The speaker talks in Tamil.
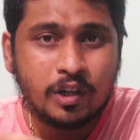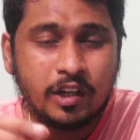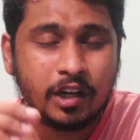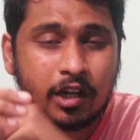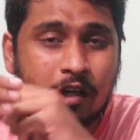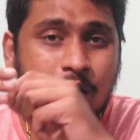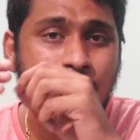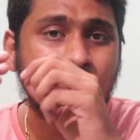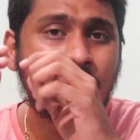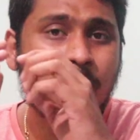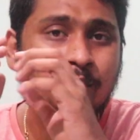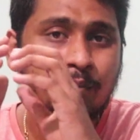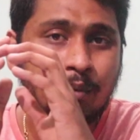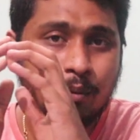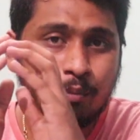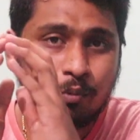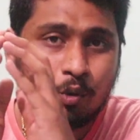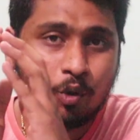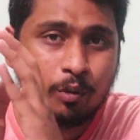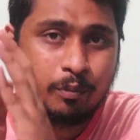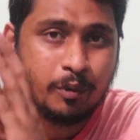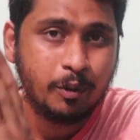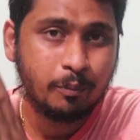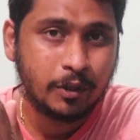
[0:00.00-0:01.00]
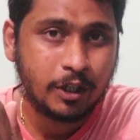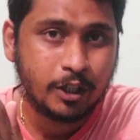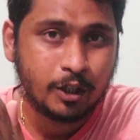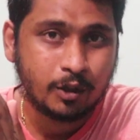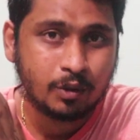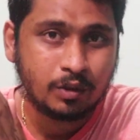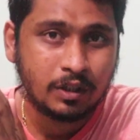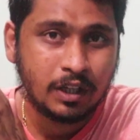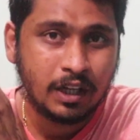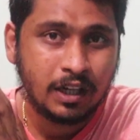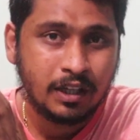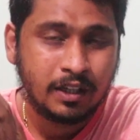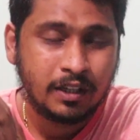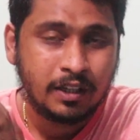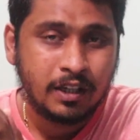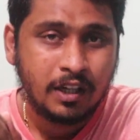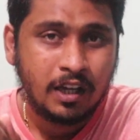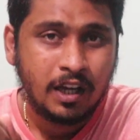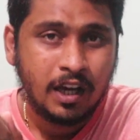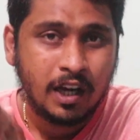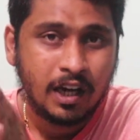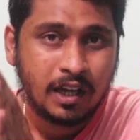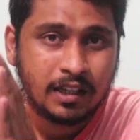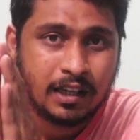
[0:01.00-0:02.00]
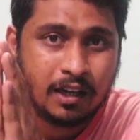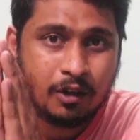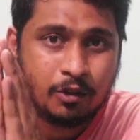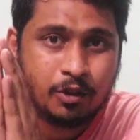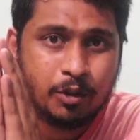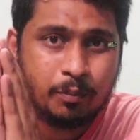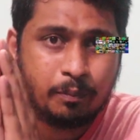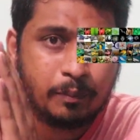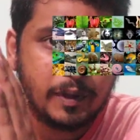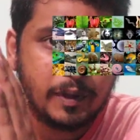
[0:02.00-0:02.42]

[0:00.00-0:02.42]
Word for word: ஒரு கிரகம் நம்ம பூமி மட்டும்தான் அதாவது